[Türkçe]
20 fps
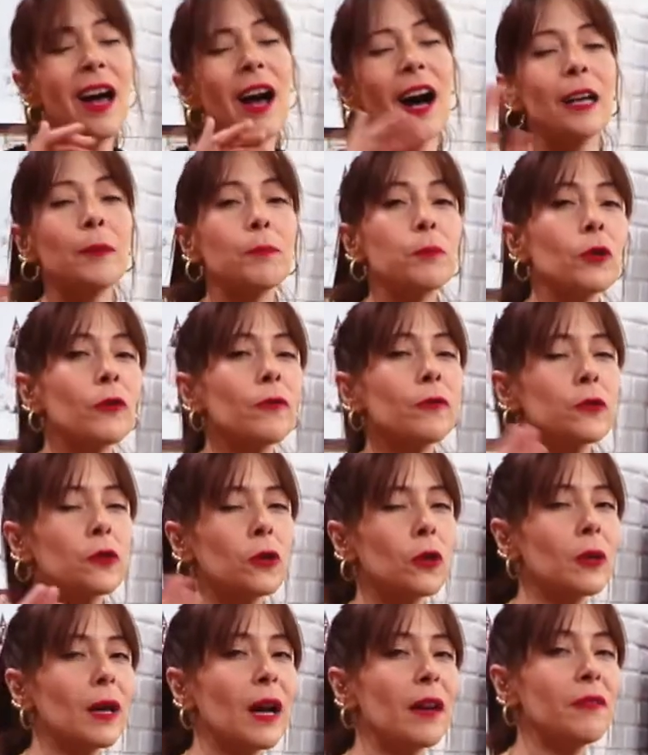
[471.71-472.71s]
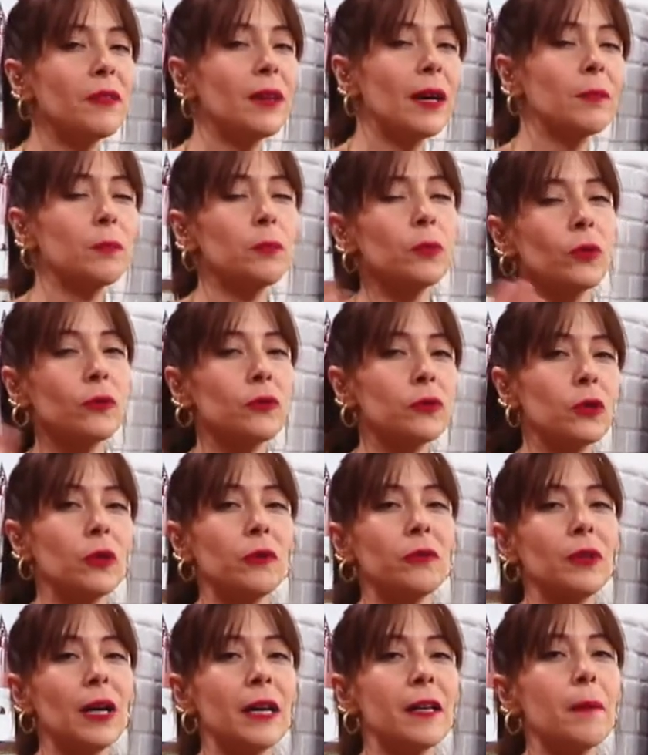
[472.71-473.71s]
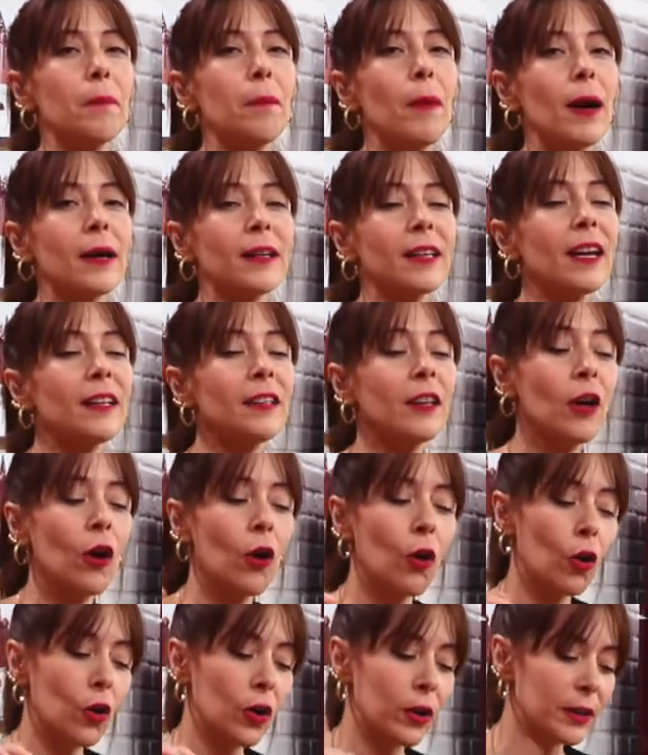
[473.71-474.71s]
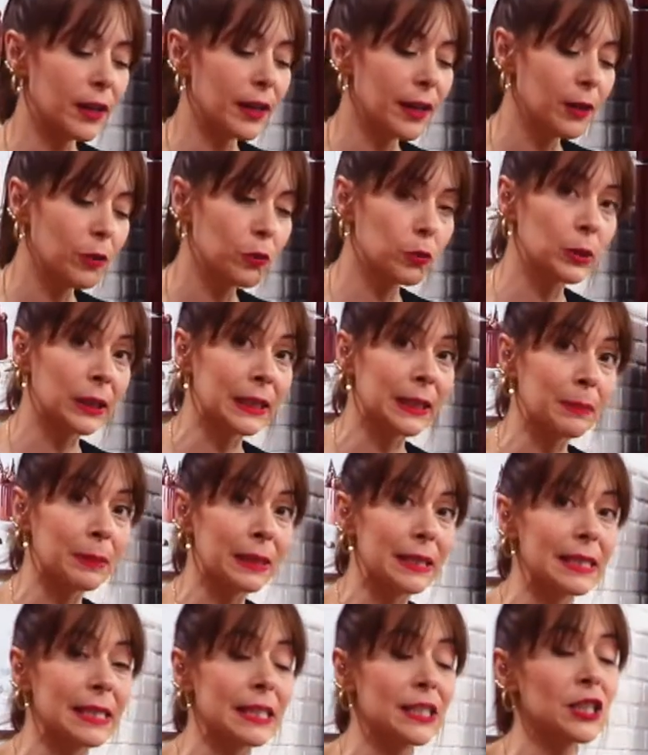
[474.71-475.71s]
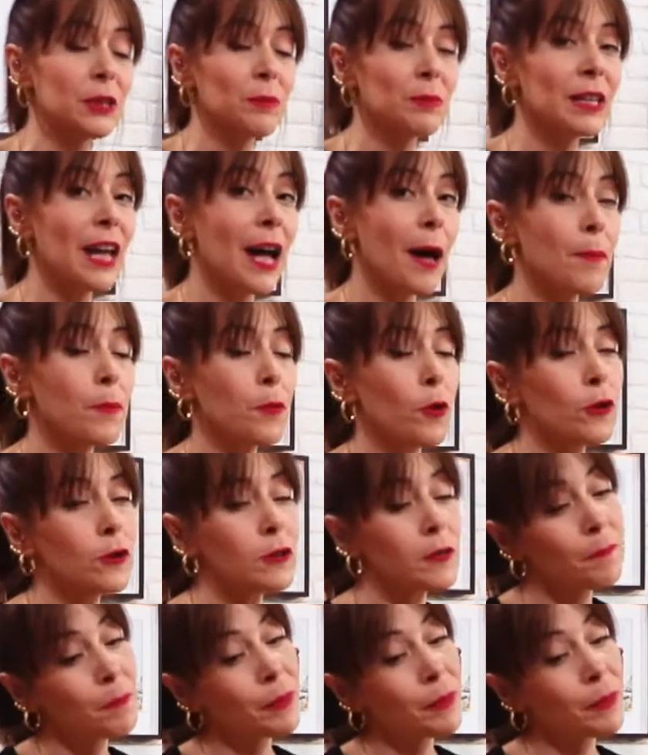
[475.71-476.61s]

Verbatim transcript: Hani profiteroller falan, profiterol falan yaparken öyle de kullanabilirsiniz. Şimdi ne yapıyoruz?